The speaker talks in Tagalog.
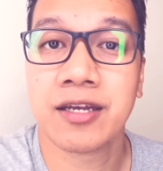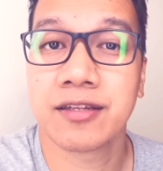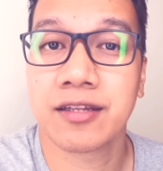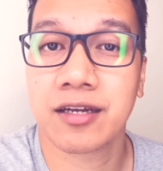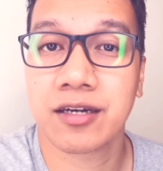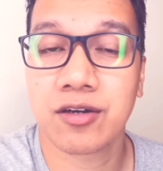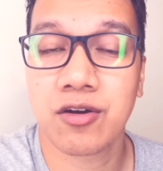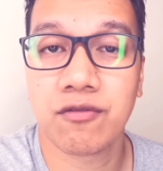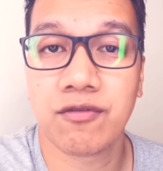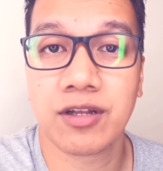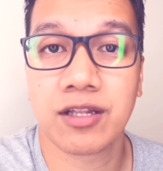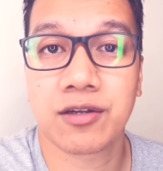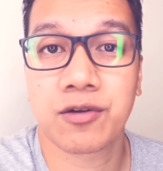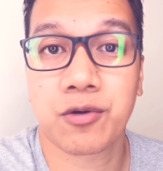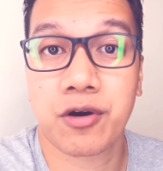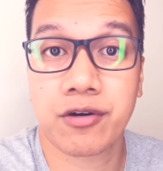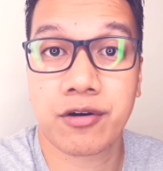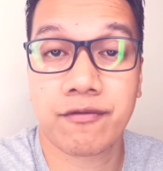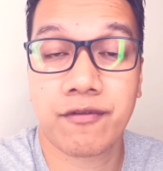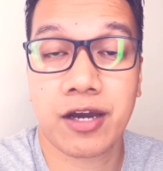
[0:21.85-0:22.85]
ng novel
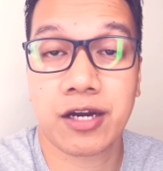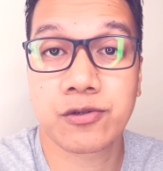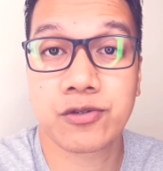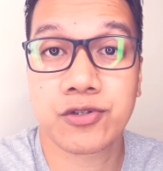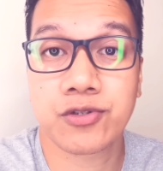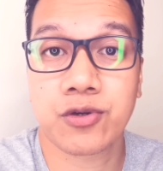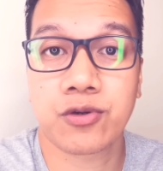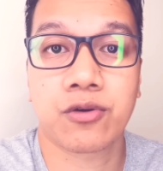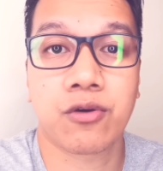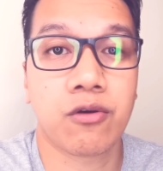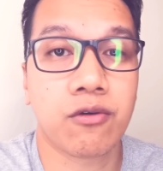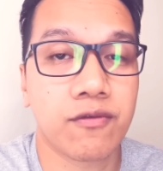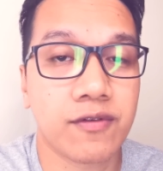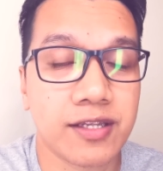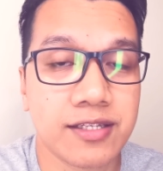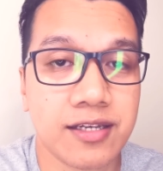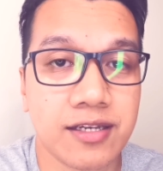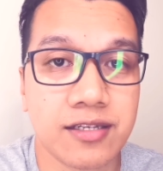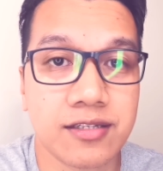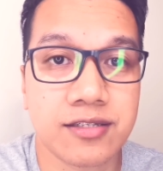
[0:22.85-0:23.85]
coronavirus or
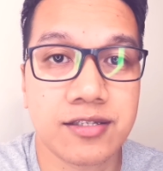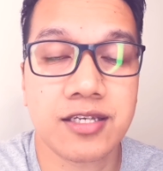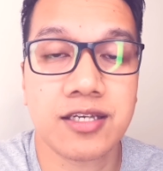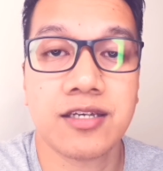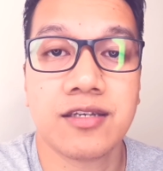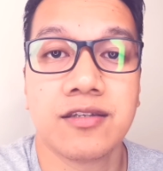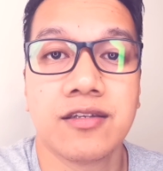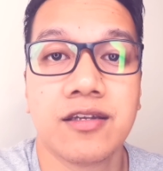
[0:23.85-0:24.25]
COVID-19